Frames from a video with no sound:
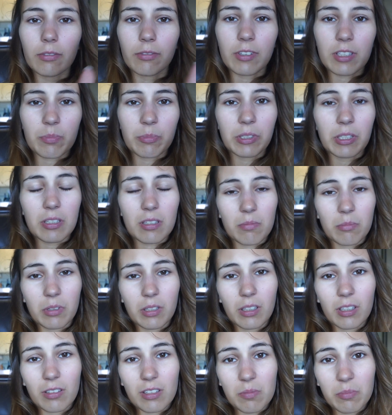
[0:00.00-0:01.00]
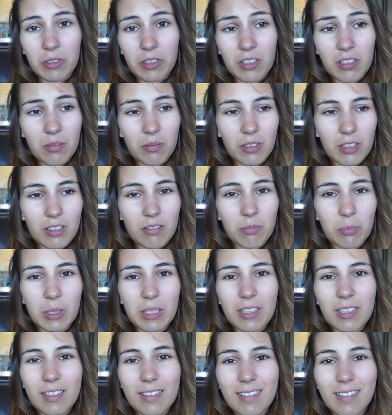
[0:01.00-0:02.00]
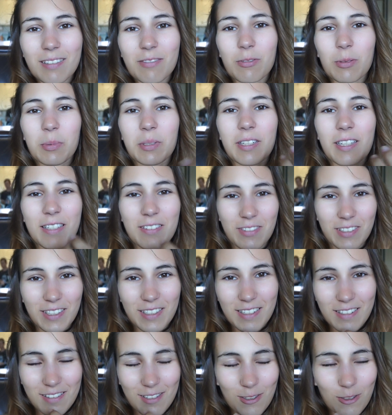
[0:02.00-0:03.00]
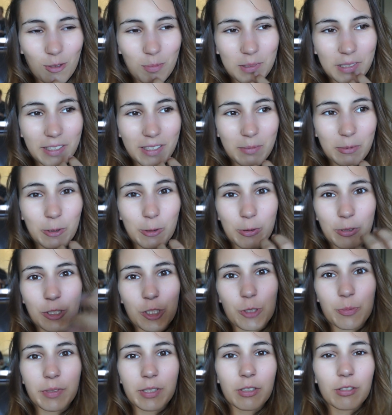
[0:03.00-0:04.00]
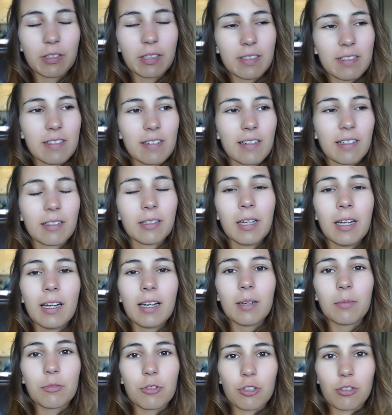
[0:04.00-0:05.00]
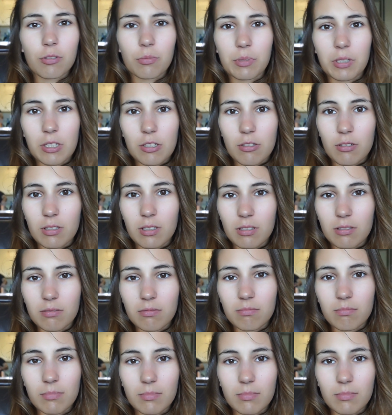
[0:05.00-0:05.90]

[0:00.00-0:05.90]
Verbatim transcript: Вы измените, измените, измените, вы меня извините за сопли, я не могу, я шмыгать так сильно. Что-то у меня сегодня